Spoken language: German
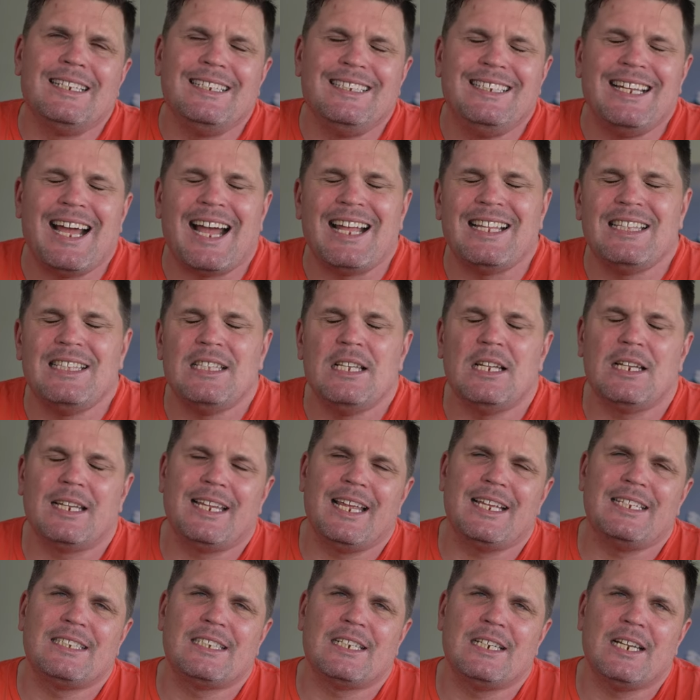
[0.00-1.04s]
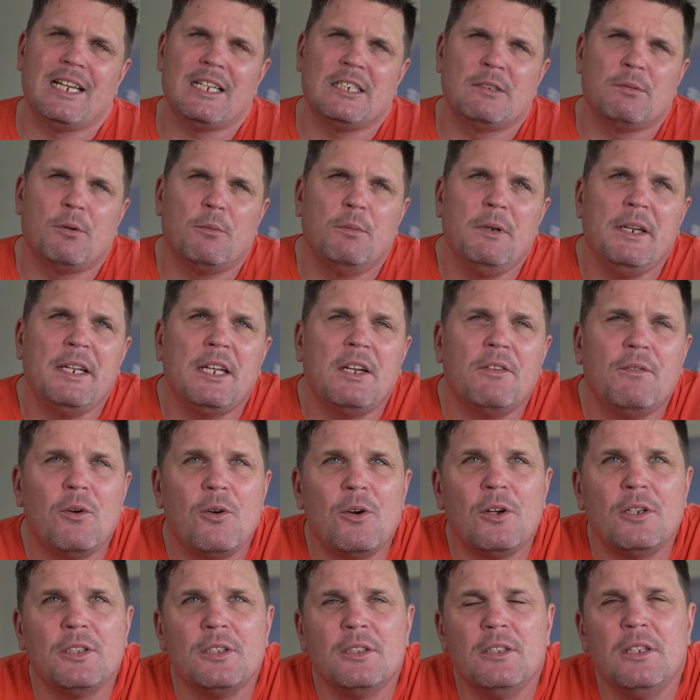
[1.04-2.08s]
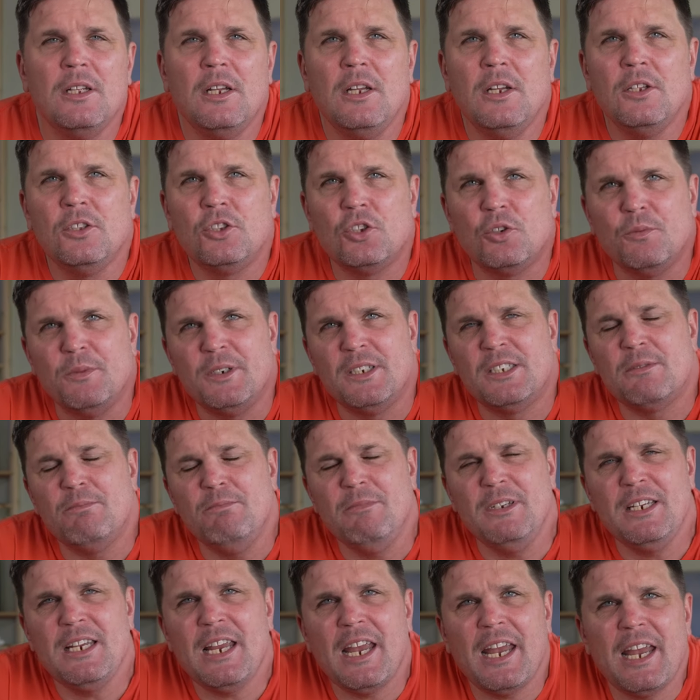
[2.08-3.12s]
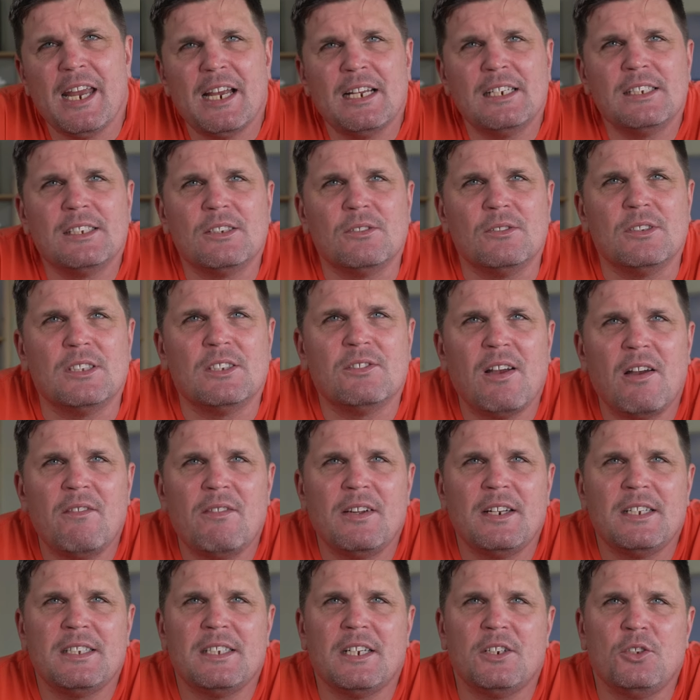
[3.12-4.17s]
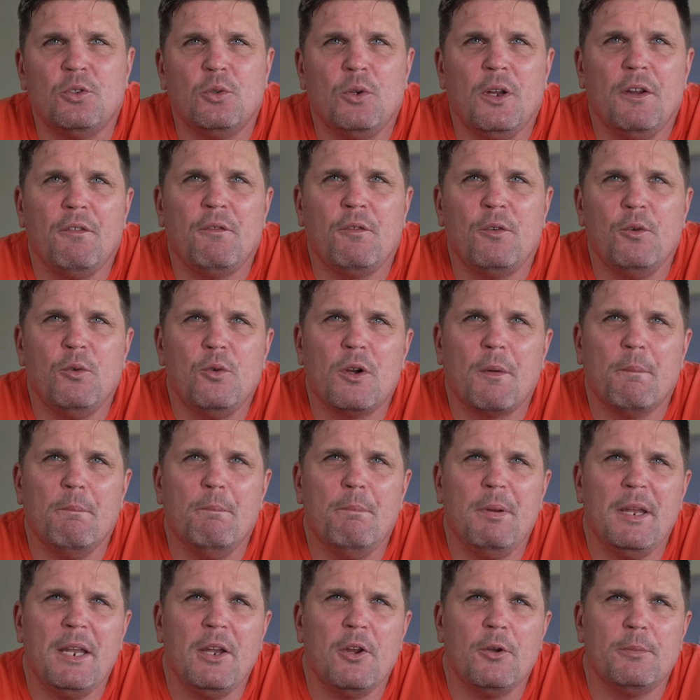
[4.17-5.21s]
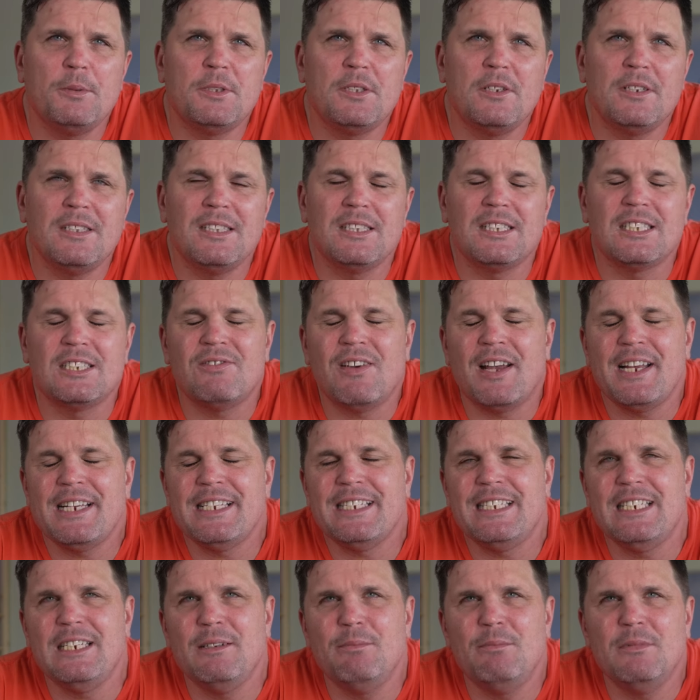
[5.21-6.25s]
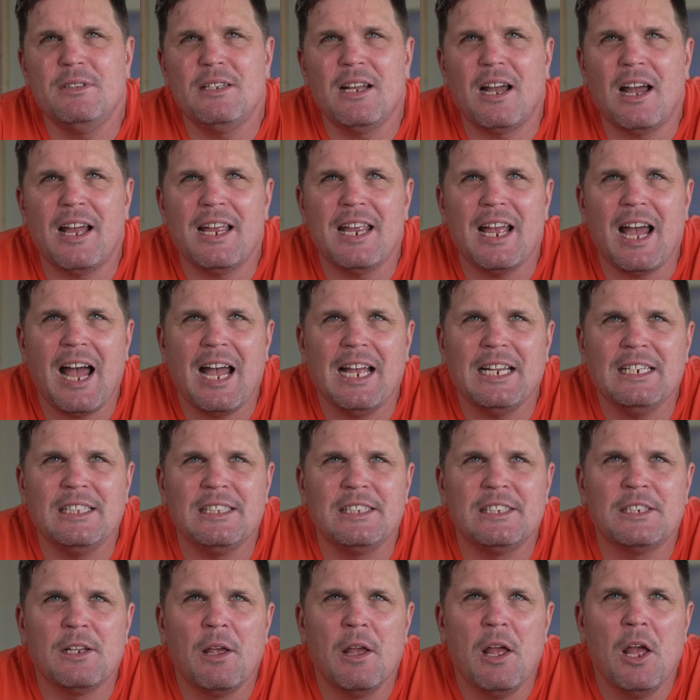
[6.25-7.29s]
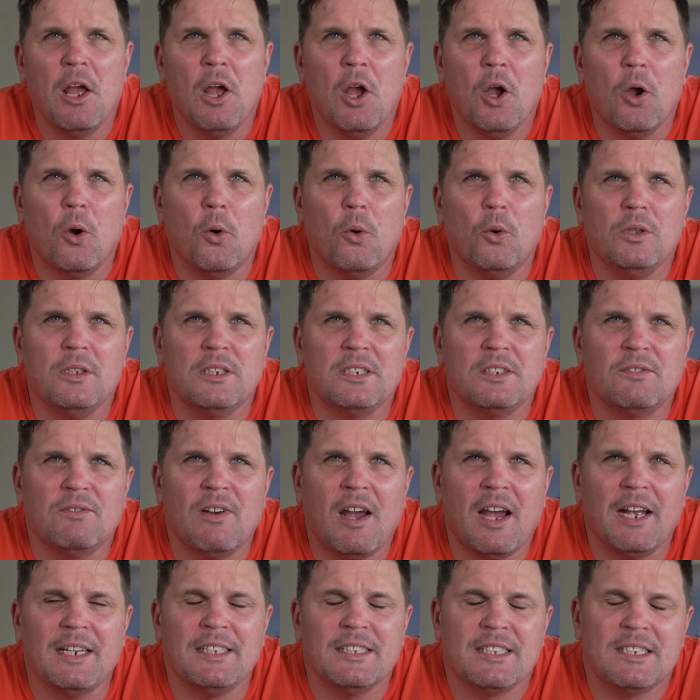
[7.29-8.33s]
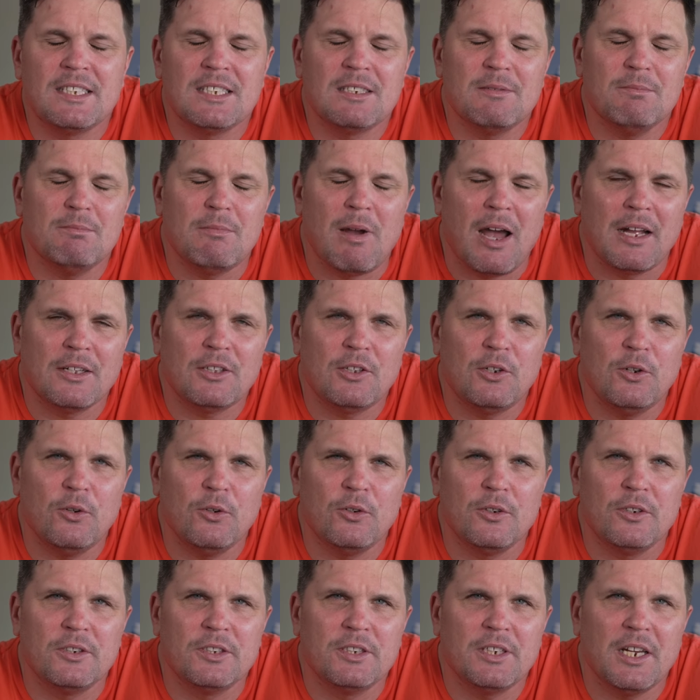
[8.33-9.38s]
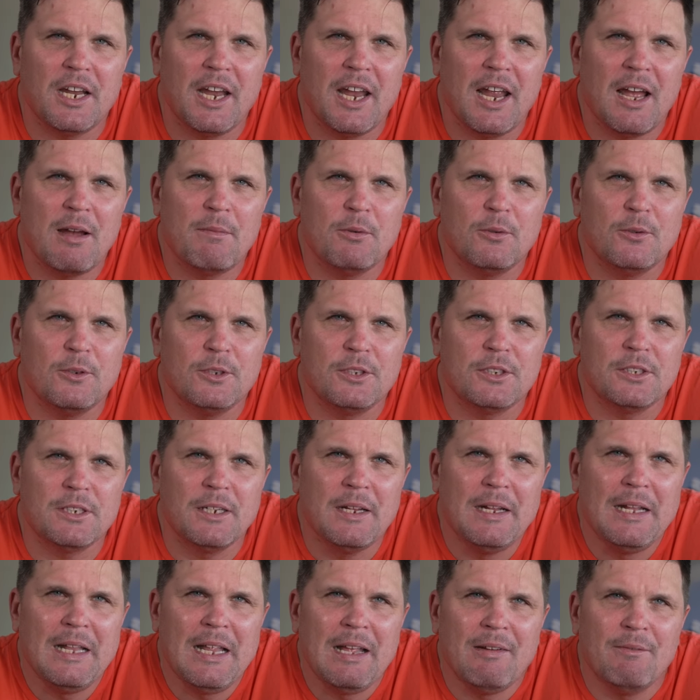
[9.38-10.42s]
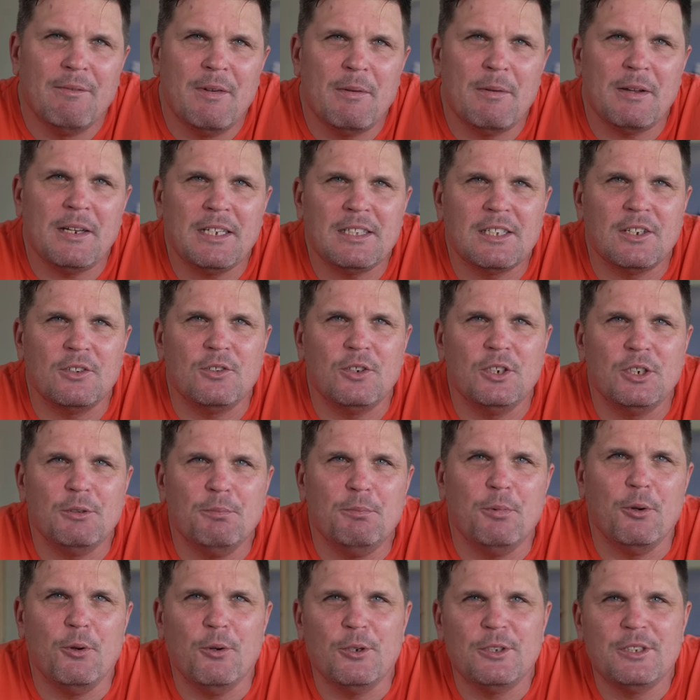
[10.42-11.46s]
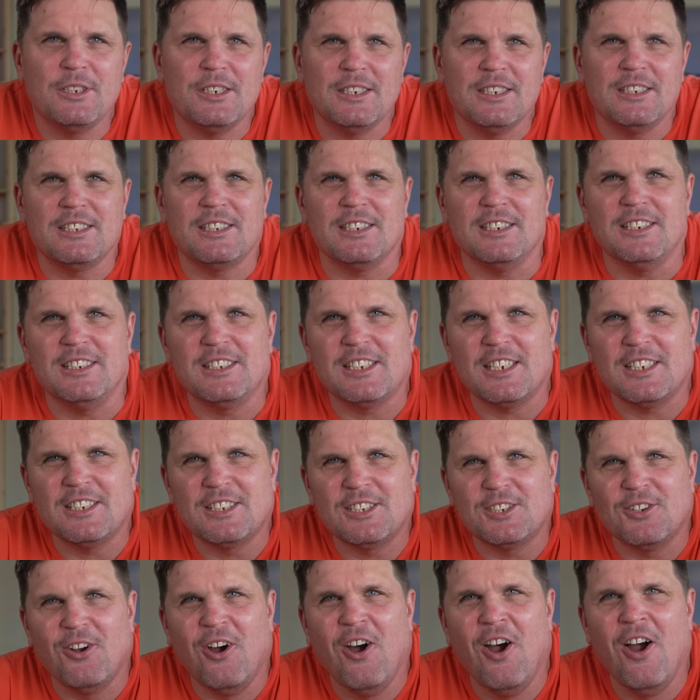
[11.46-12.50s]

dann gestern erst publik geworden, zumindest mir erst. Und zwar war das der TUI-Flug BY2731 und es war ein Smartlynx Airbus. Wenn man jetzt natürlich böse ist, ist das so,